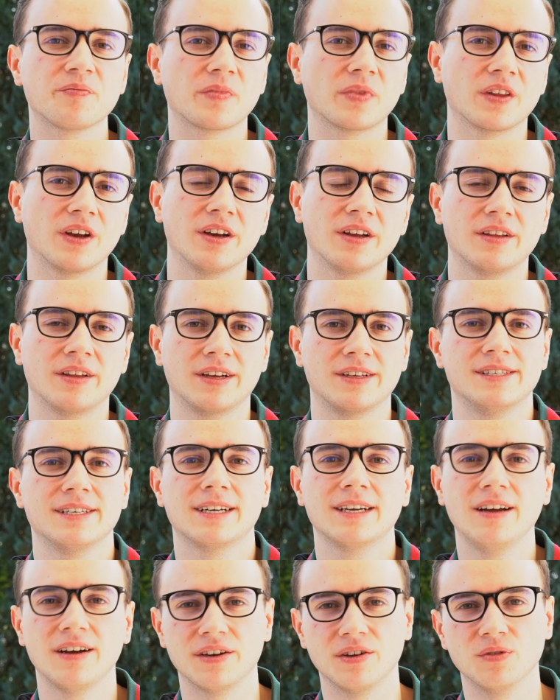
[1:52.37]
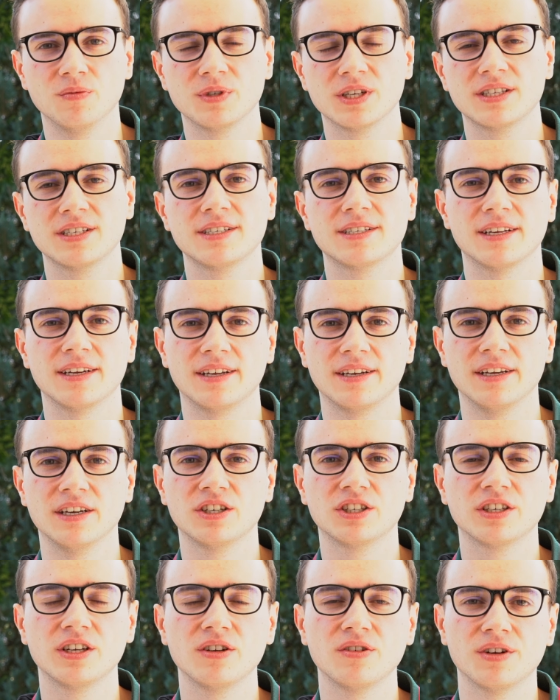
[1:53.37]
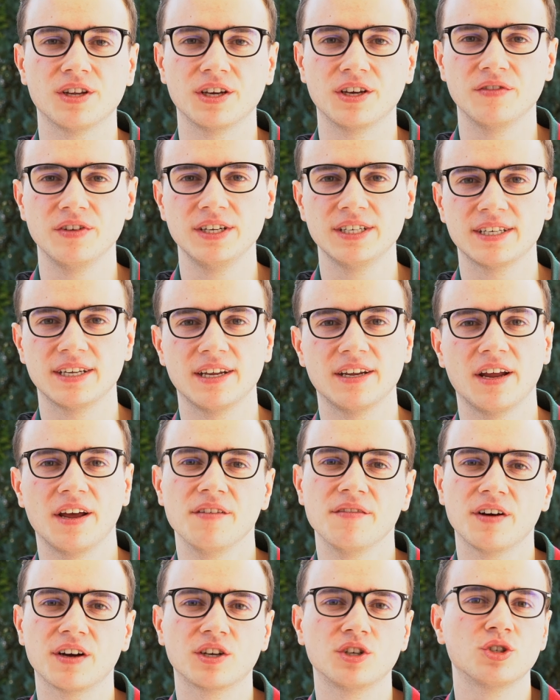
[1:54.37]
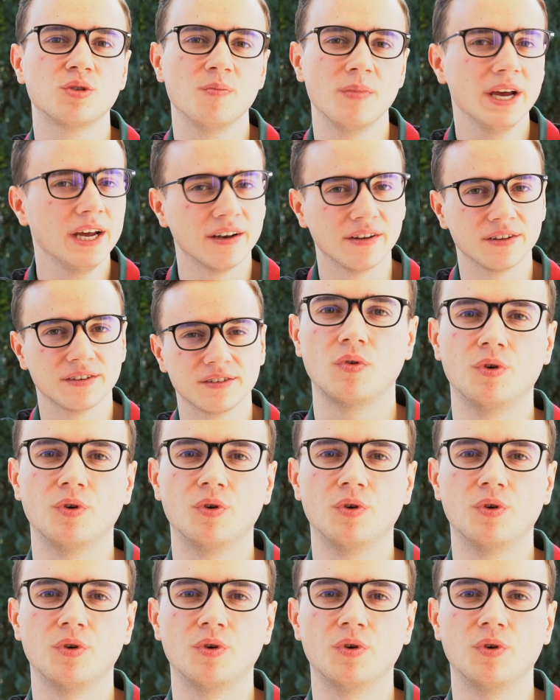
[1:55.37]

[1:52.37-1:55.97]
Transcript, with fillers: ja, dann ist ja klar, der Umsatz ist dann an der Stelle oder der Gewinn ist ja dann einfach geschmälert.